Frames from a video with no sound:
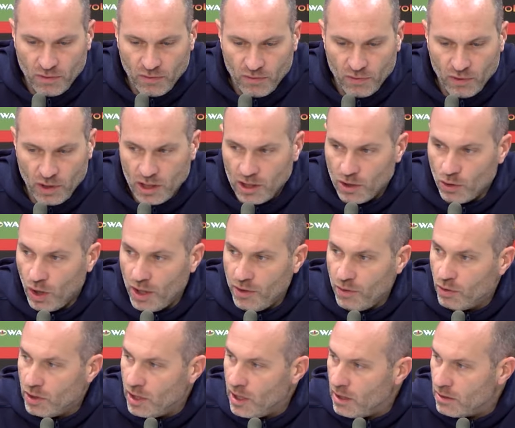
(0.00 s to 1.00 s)
völlig in
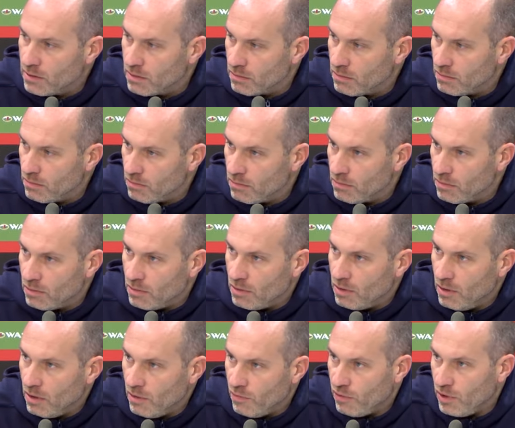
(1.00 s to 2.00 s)
Ordnung geht.
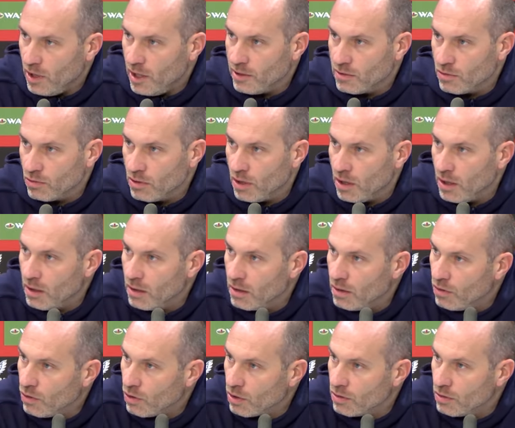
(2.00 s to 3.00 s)
Äh, vielleicht sogar
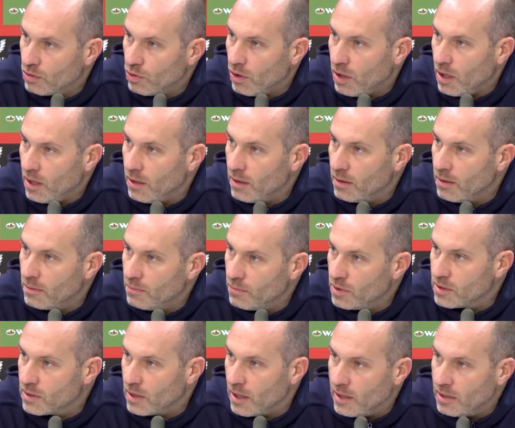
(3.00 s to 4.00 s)
noch ein Tor
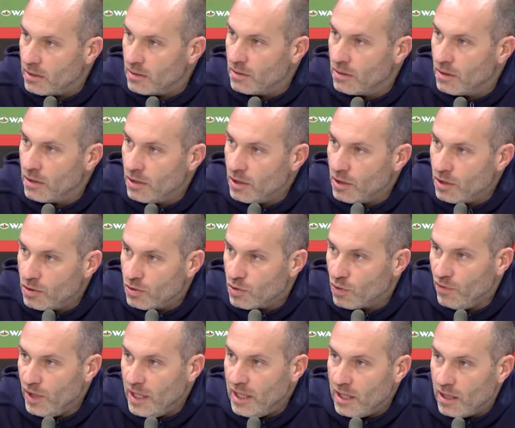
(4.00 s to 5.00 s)
bis dahin
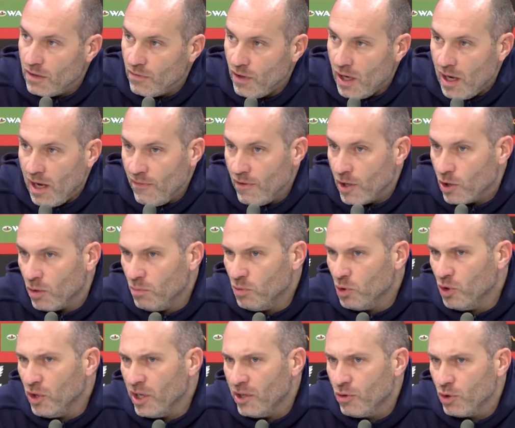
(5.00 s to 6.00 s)
zu wenig war. Wir
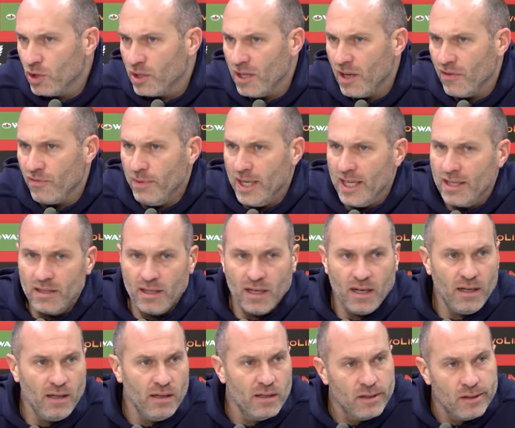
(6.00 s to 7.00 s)
kommen durch den
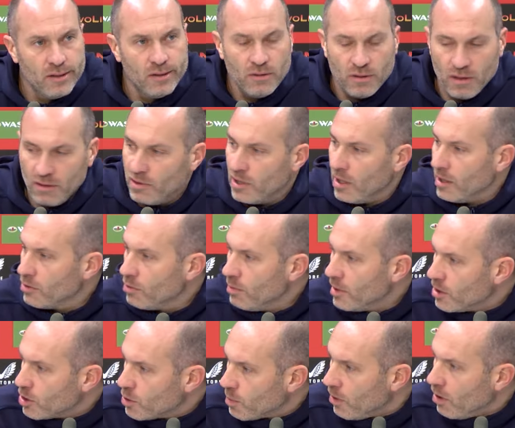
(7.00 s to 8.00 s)
Elfmeter, haben wir gerade drüber
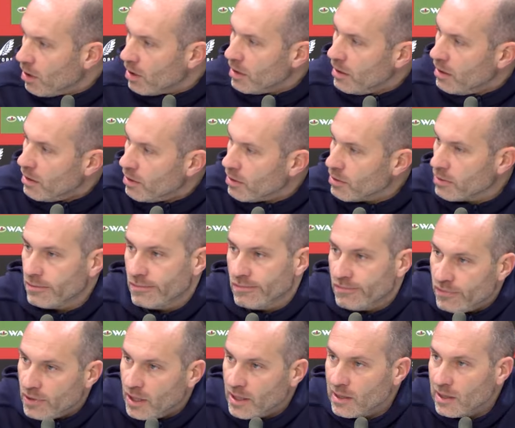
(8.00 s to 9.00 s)
gesprochen, auch
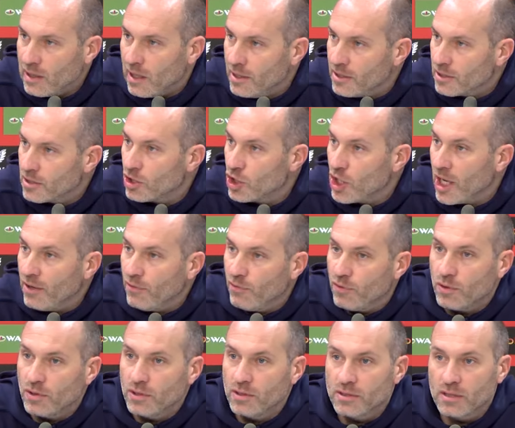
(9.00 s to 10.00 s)
vielleicht ein kleines Geschenk
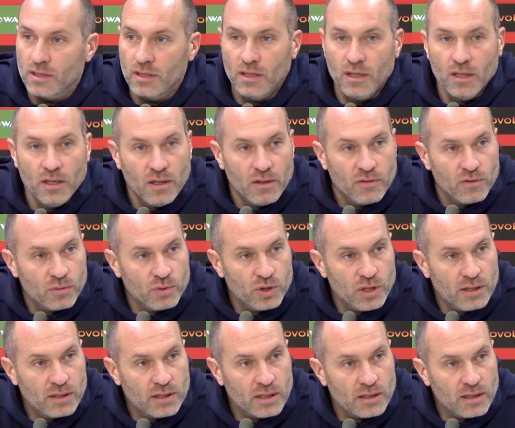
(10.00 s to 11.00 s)
für uns vom
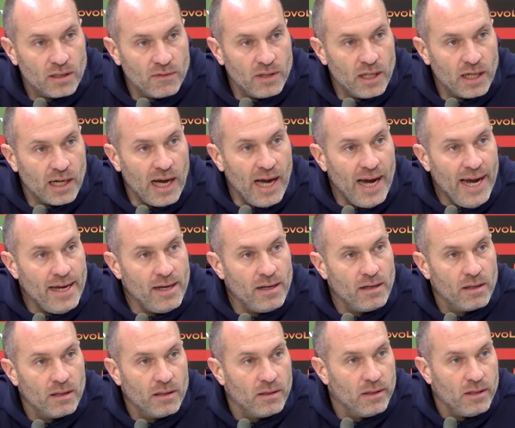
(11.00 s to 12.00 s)
Schiedsrichter wieder rein.
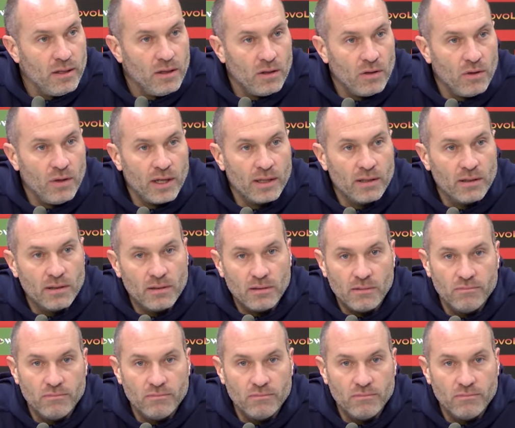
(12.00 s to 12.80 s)
Und dann